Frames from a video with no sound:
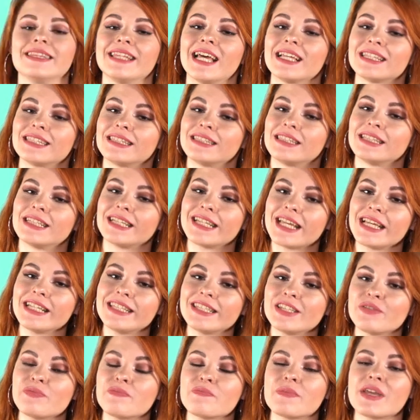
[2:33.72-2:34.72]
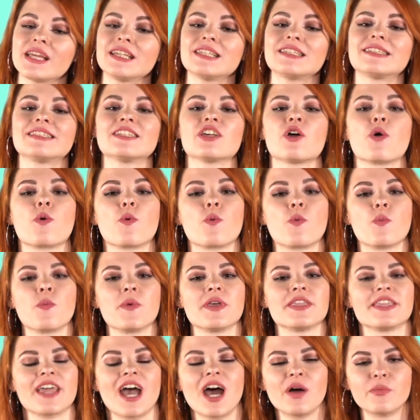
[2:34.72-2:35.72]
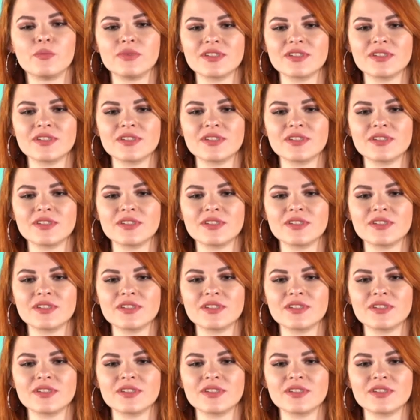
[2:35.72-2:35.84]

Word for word: На третьем месте у меня